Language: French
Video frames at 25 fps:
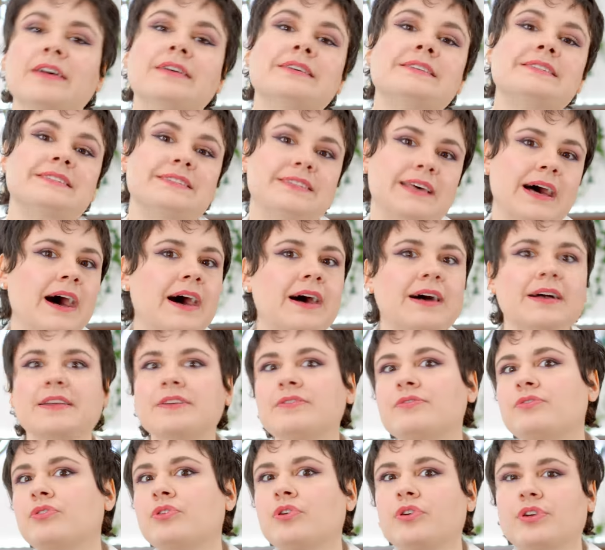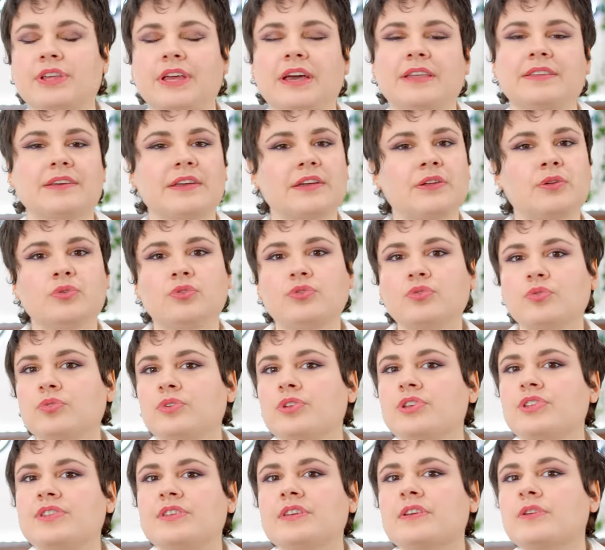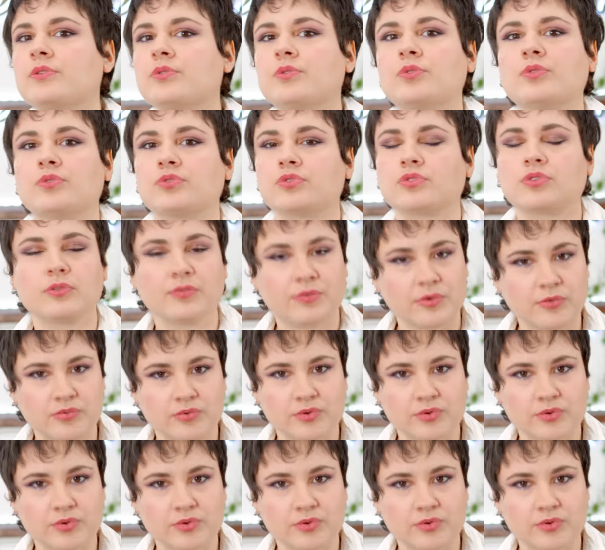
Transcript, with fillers: ça, il faut l'encadrer, le souligner, le, ce que vous